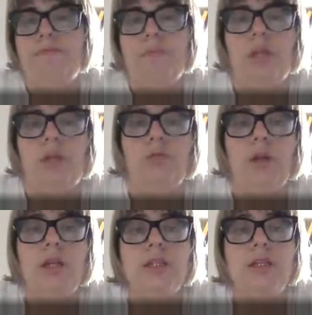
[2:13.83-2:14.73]

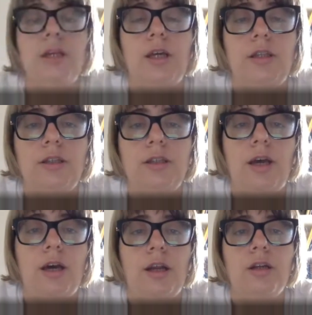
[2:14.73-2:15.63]
naturalistica da
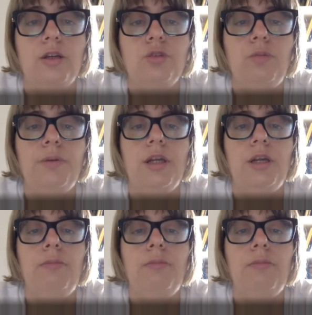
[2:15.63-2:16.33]
andare a riscoprire,